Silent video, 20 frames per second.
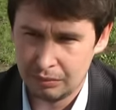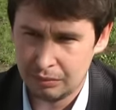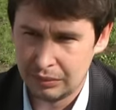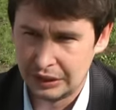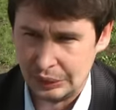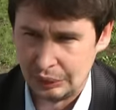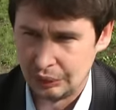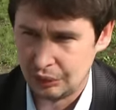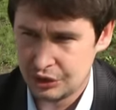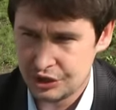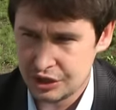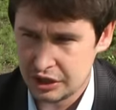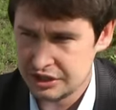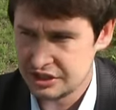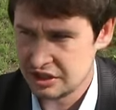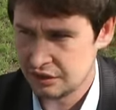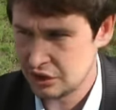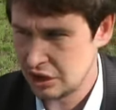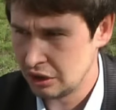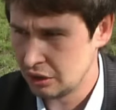będą chcieli
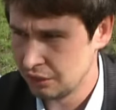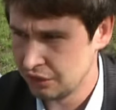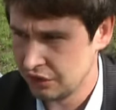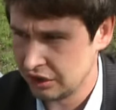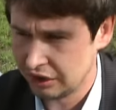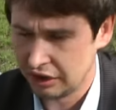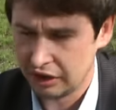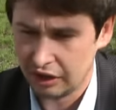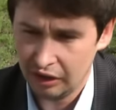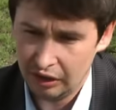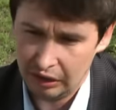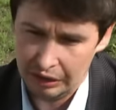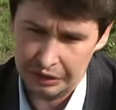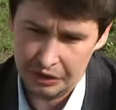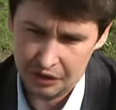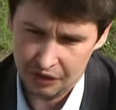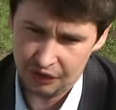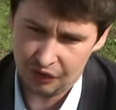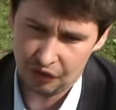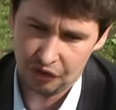za wszelką cenę
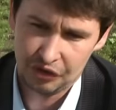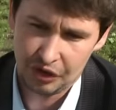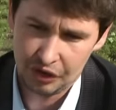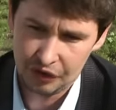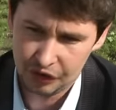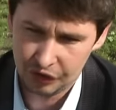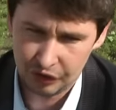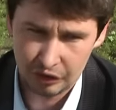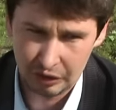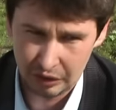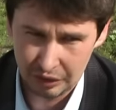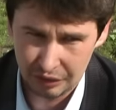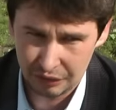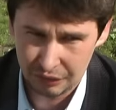zostać